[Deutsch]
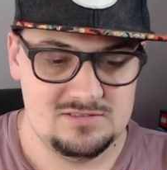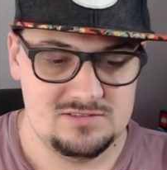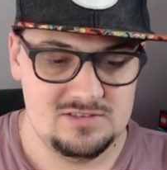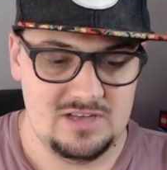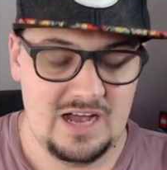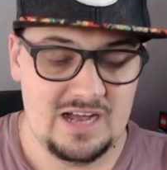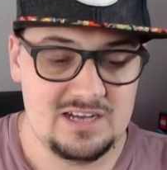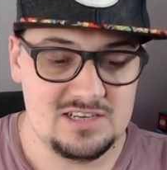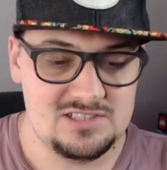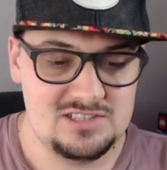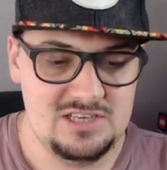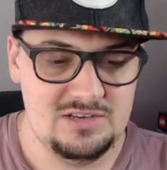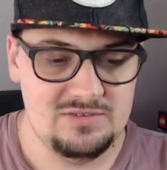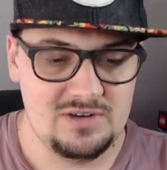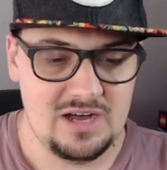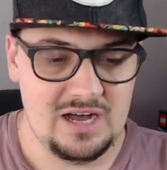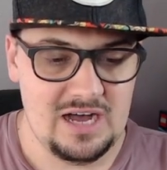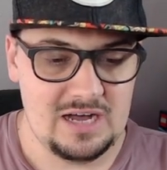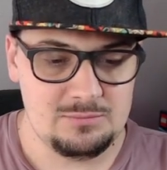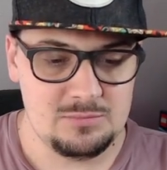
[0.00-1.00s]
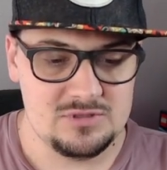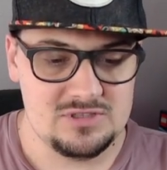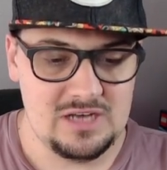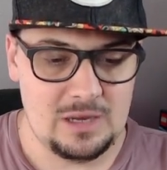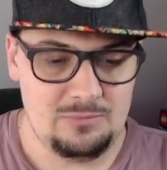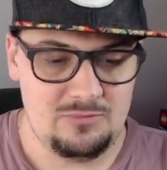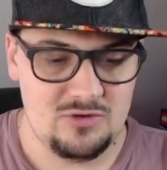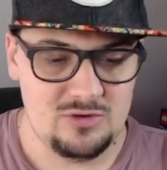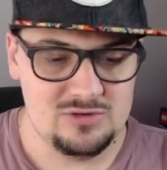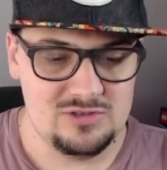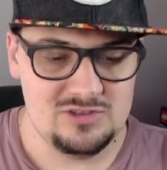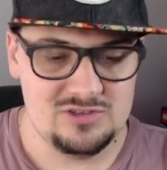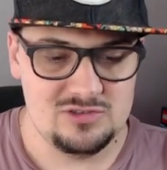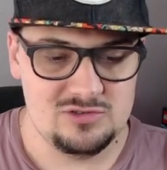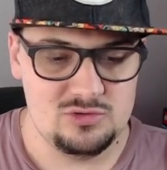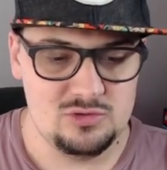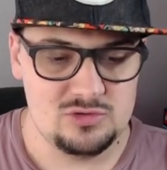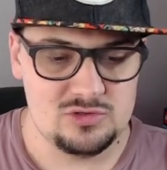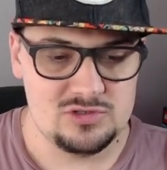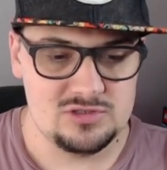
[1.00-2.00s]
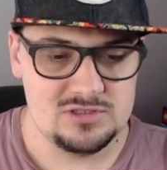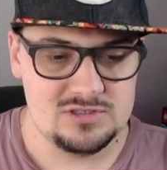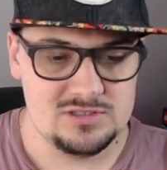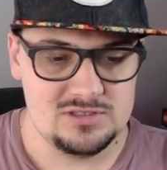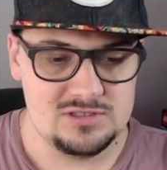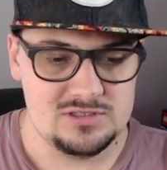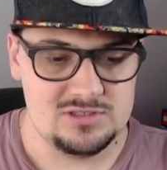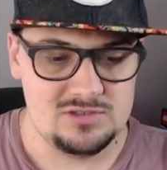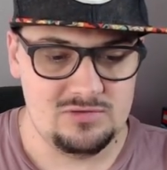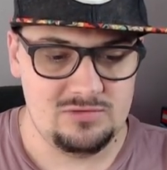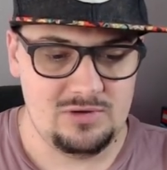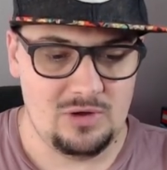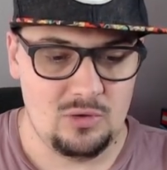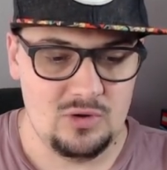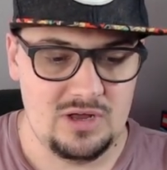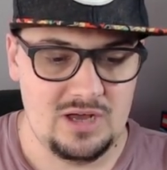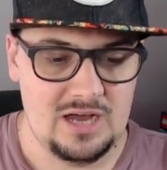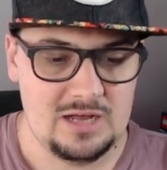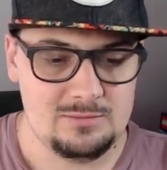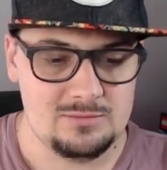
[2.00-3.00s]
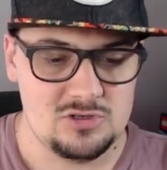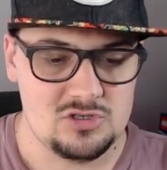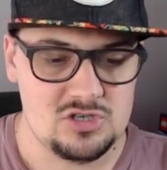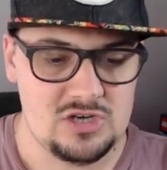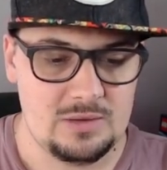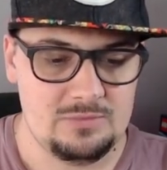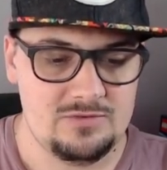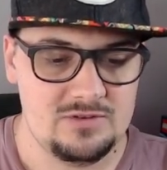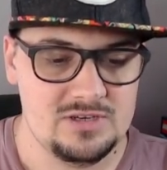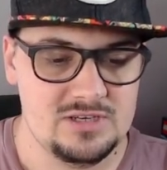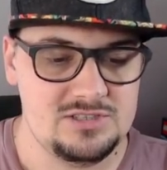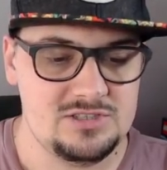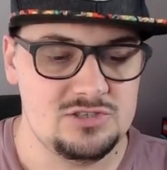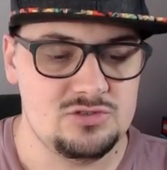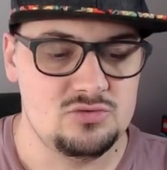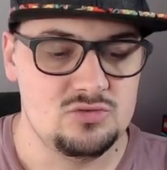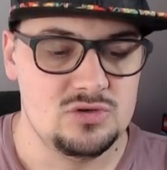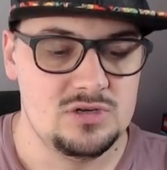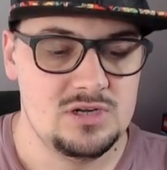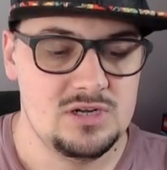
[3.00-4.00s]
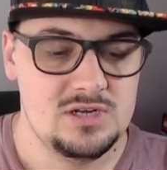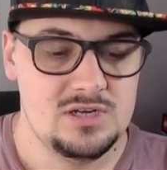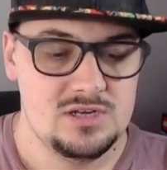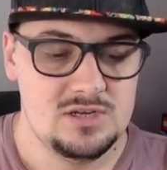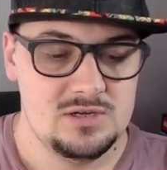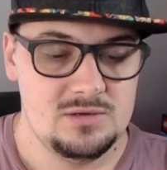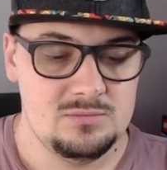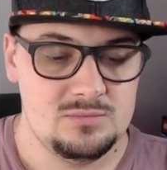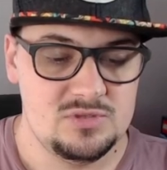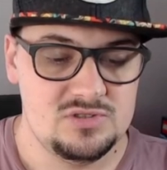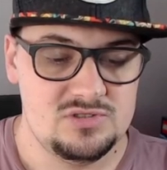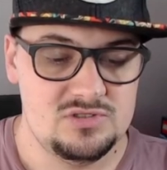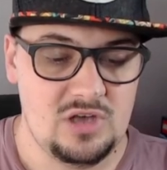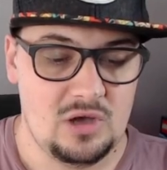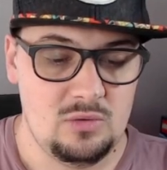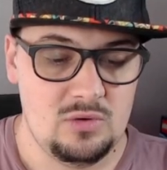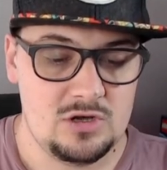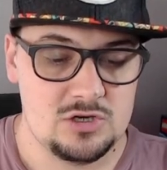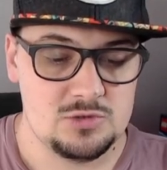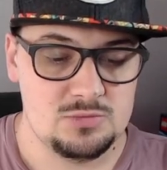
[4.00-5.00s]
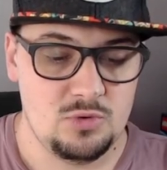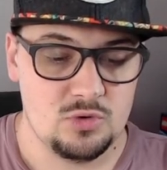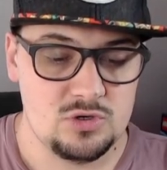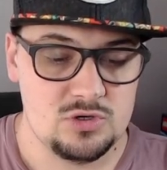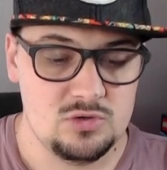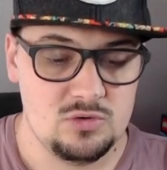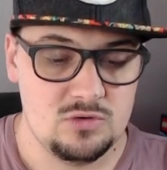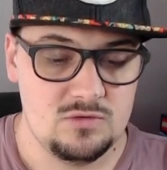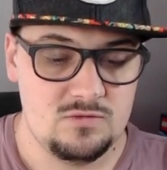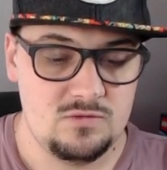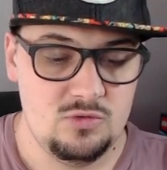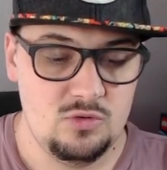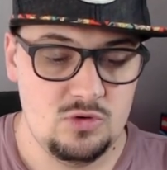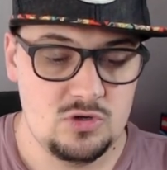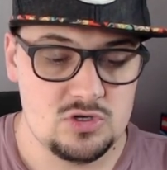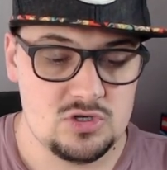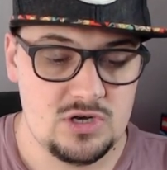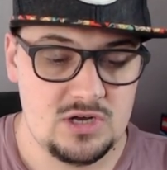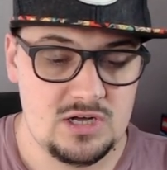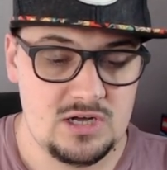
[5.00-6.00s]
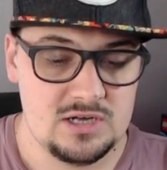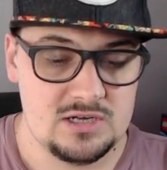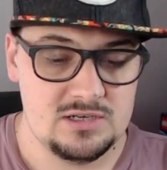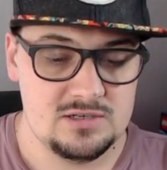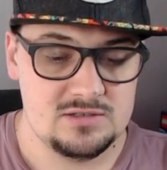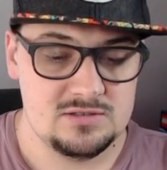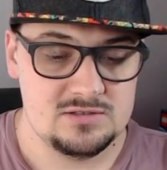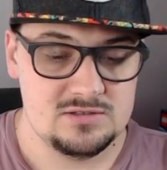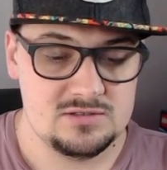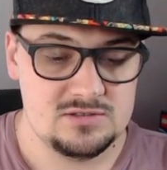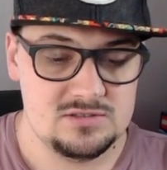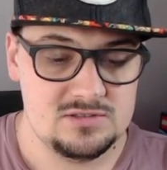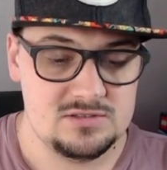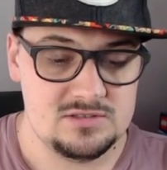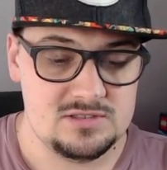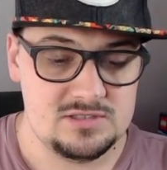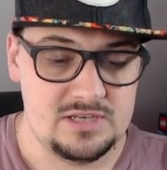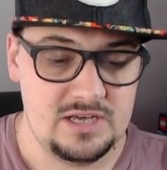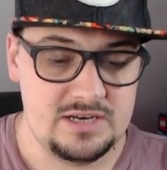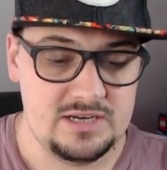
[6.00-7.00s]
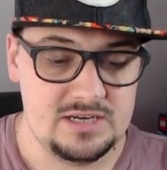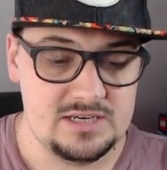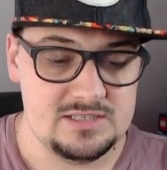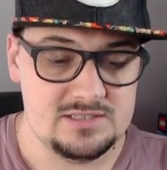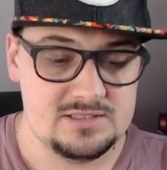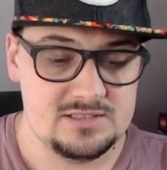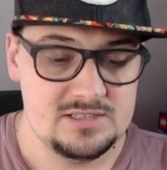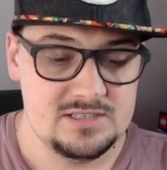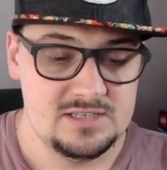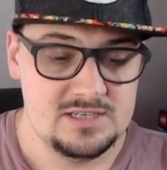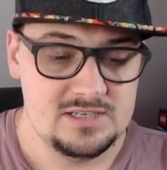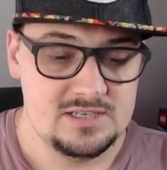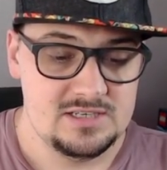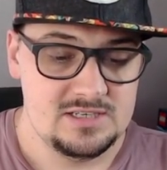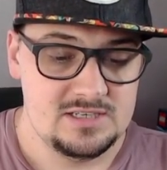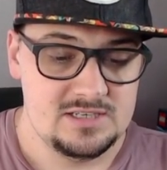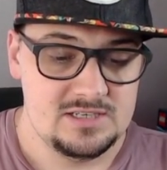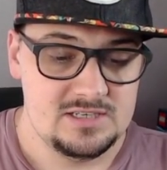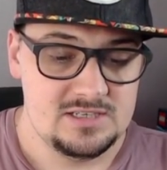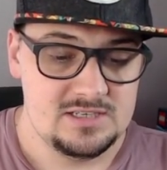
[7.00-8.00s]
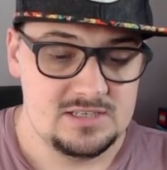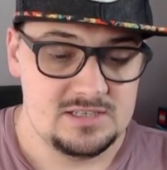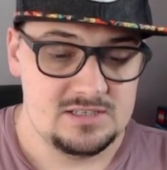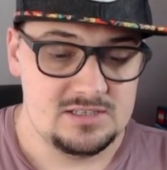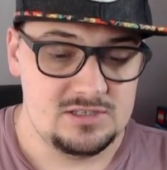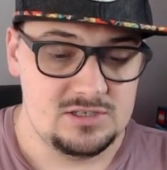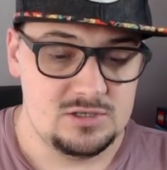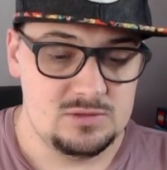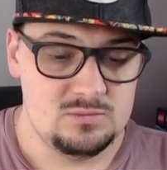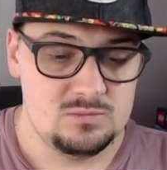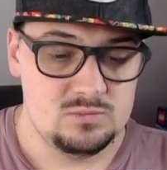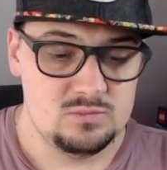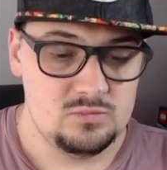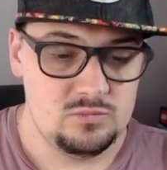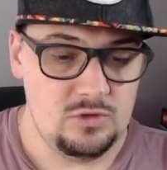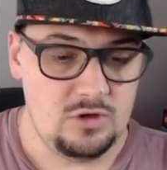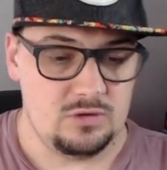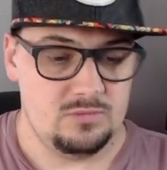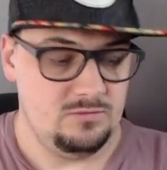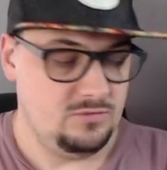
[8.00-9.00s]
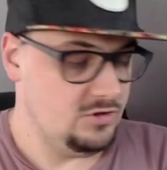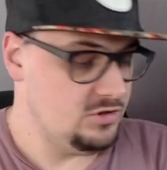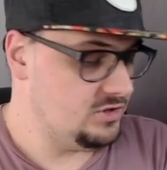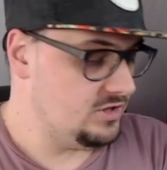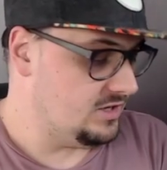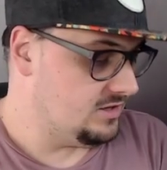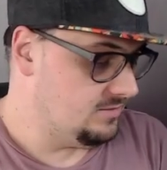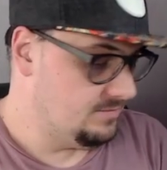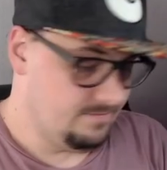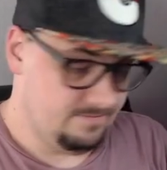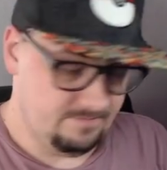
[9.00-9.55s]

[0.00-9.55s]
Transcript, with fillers: aggressivere Art mit Drapfel und diese süße, äh, faule Art mit Schlapfel, richtig cool. Mit Sauerspucke und Flügelschlag, sehr nice. Ähm, ja, finde ich nett.